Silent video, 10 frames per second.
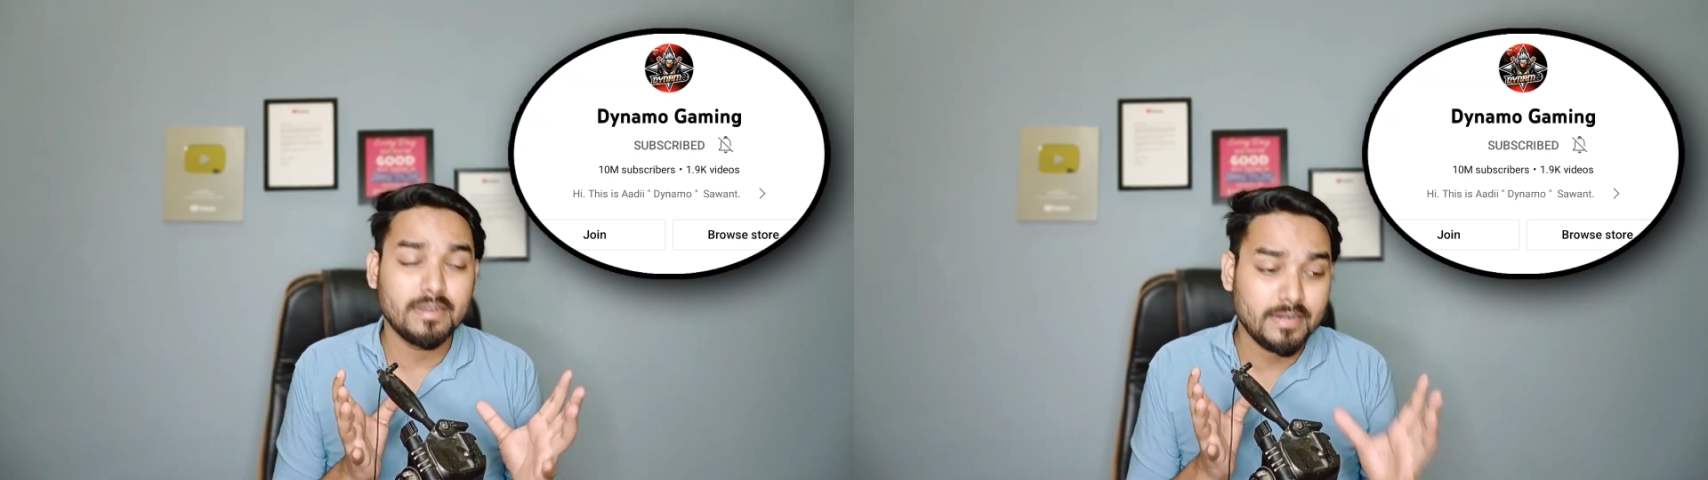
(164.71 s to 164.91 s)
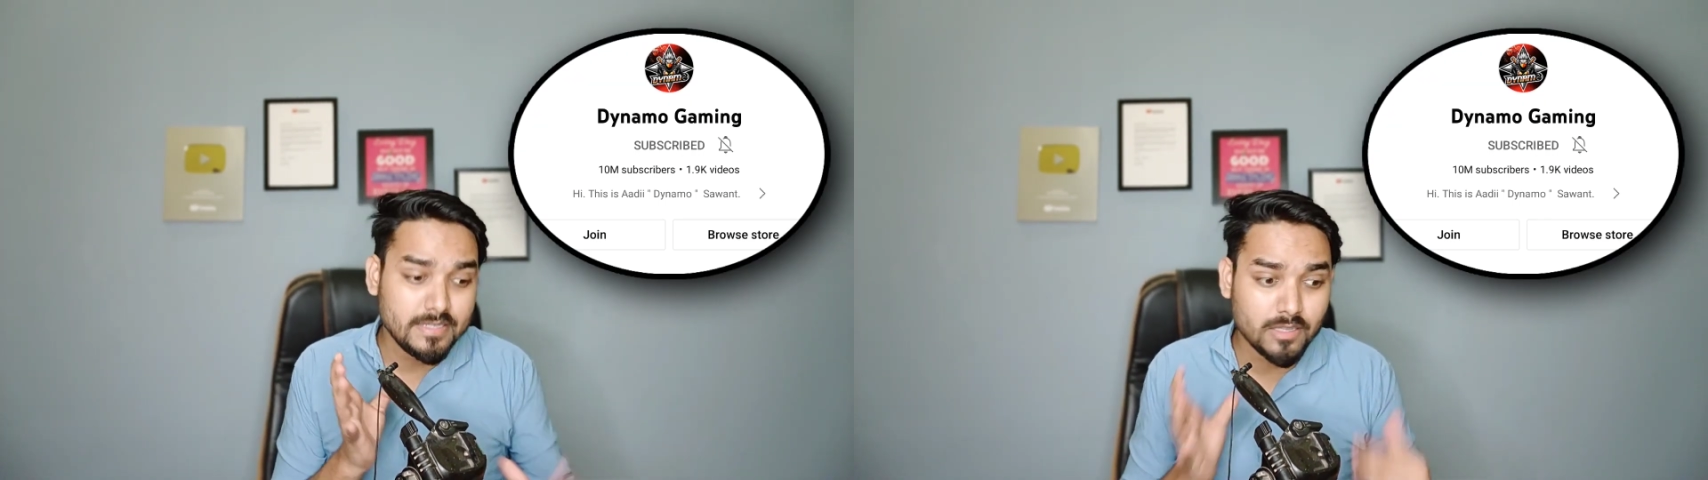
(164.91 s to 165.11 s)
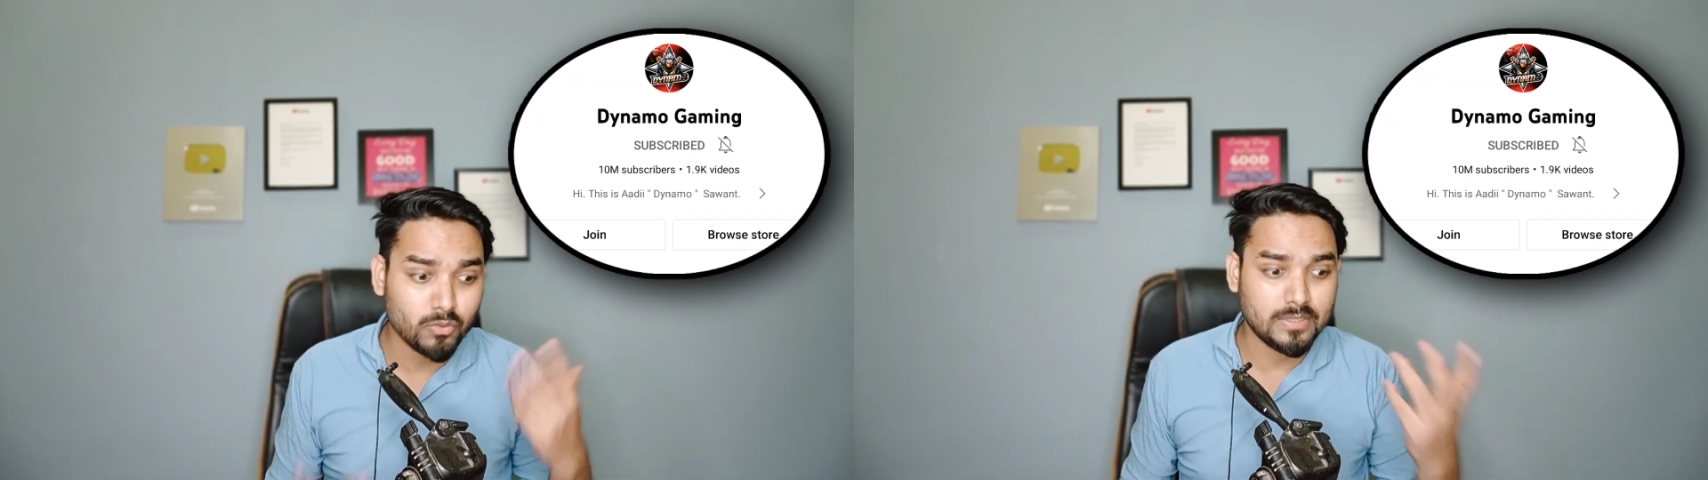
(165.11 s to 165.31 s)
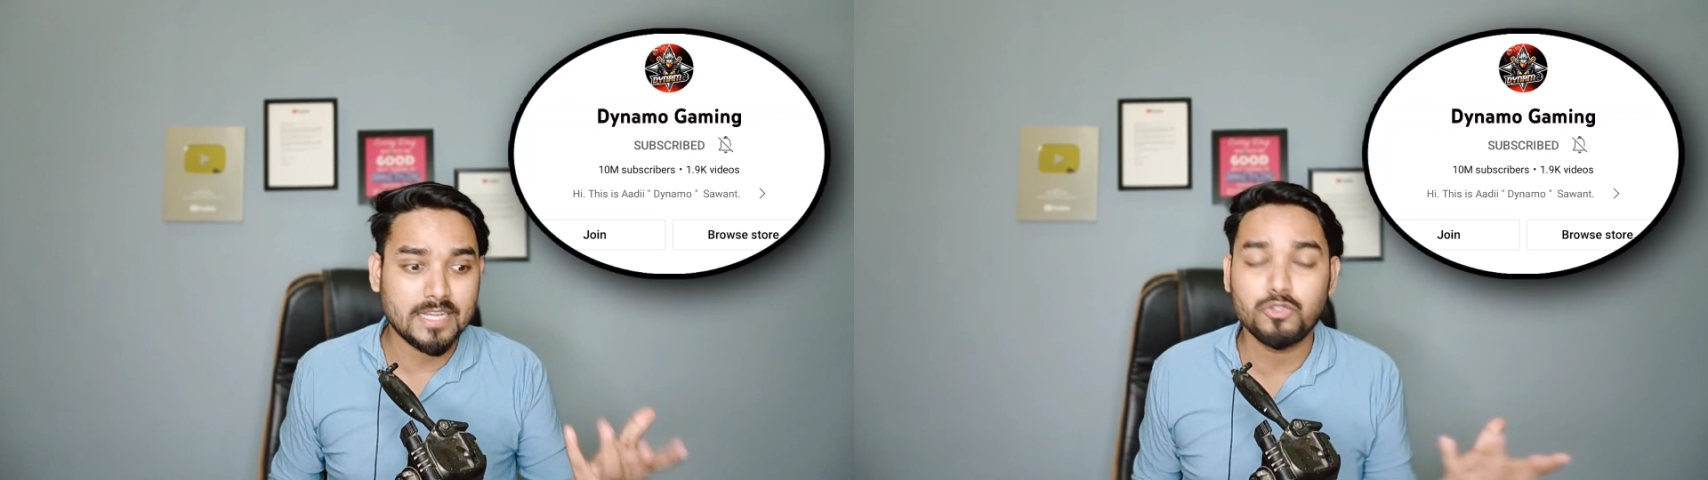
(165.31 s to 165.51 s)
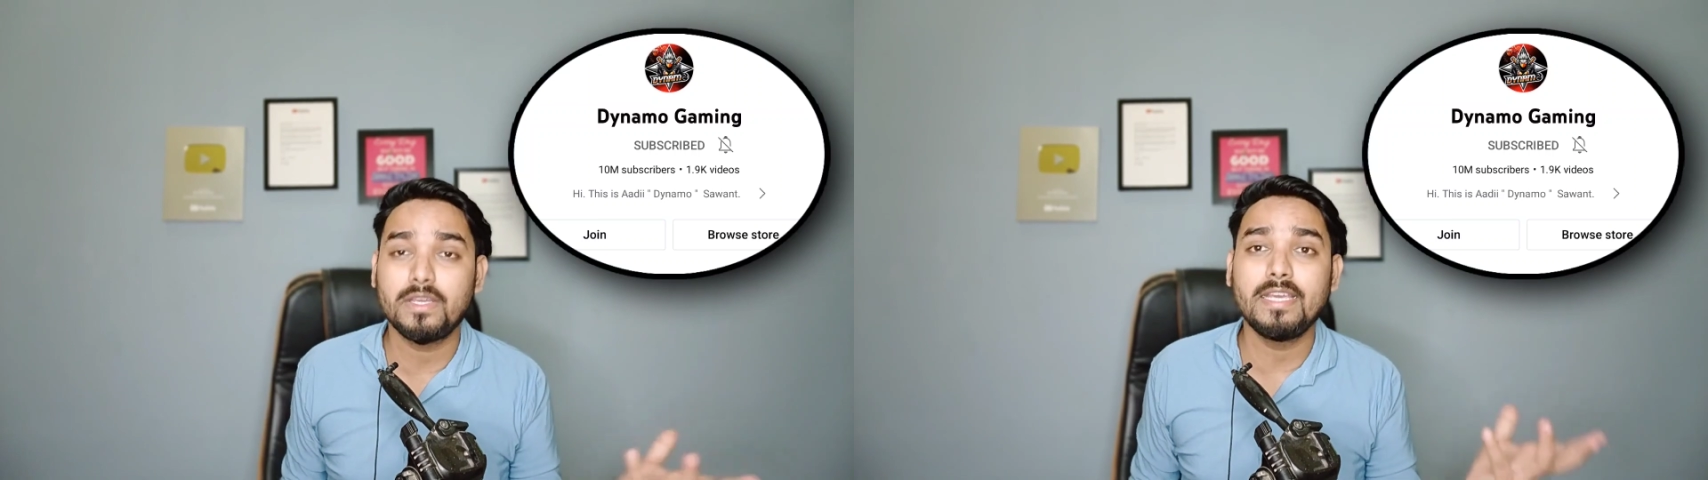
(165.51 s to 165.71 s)
रीज़न होता
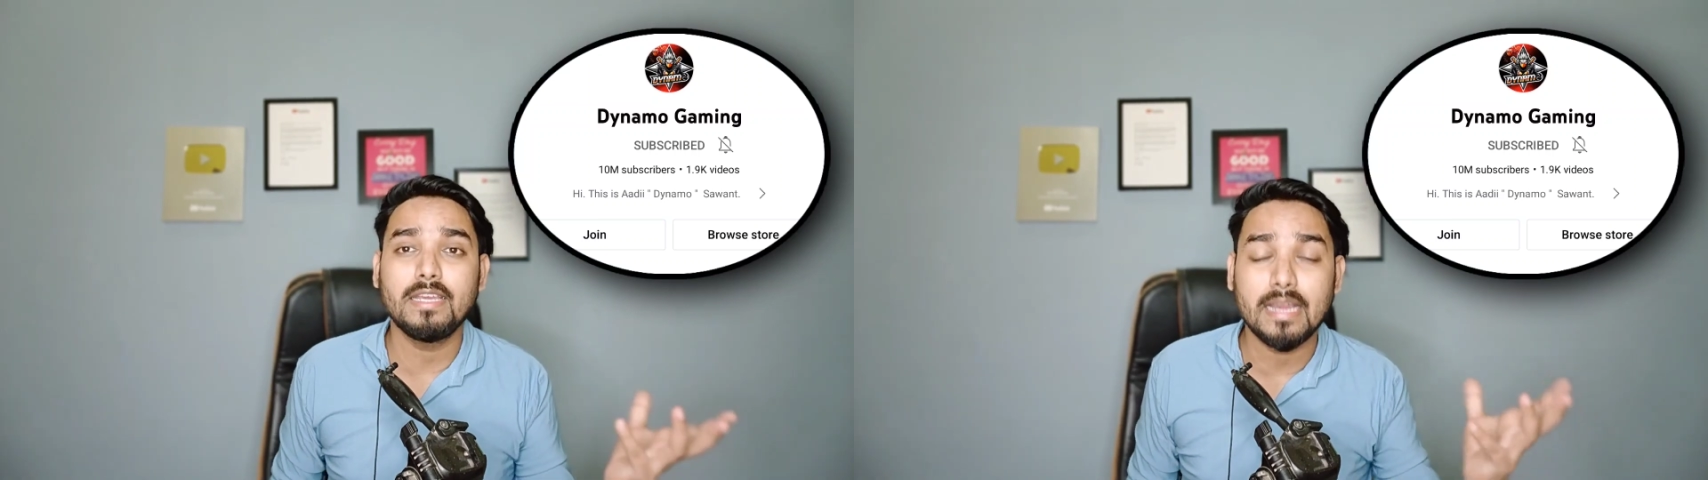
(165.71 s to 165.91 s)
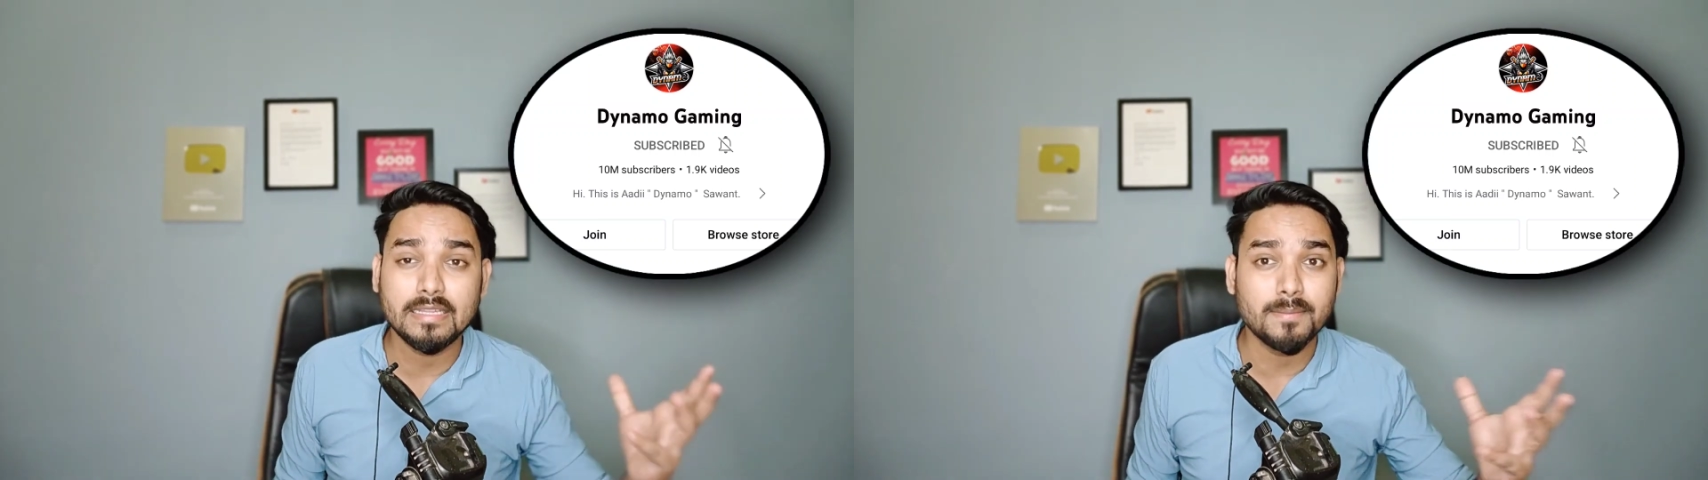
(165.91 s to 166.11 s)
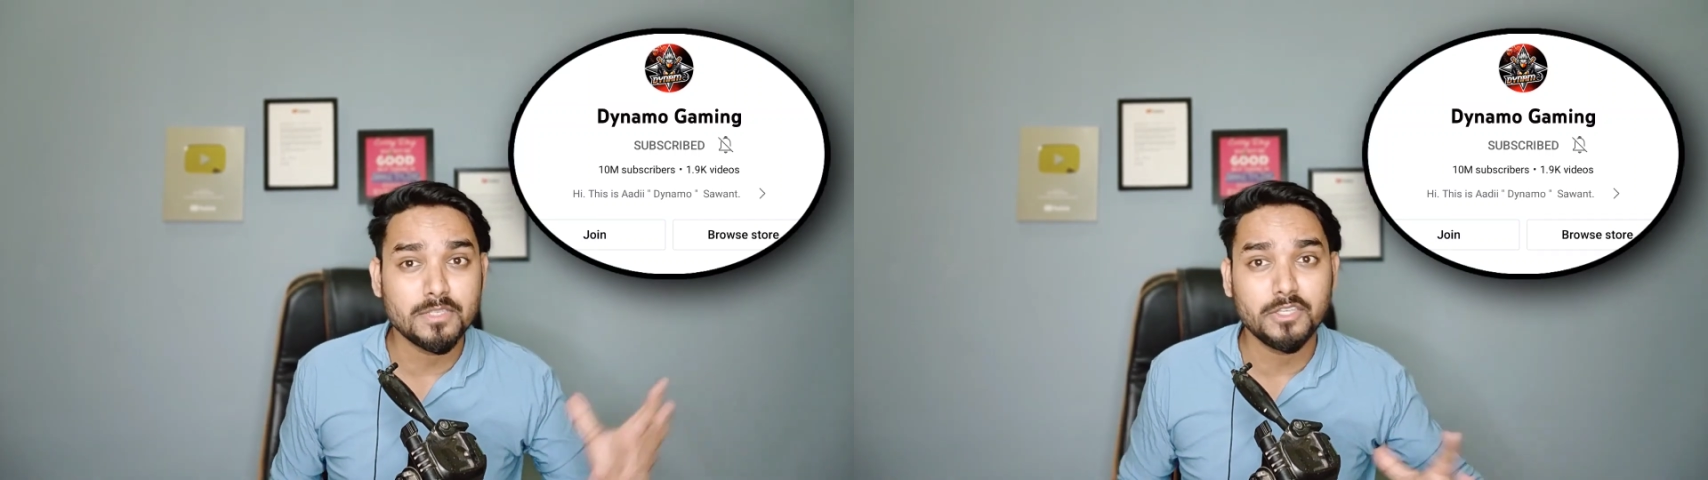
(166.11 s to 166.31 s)
है जो कि एकदम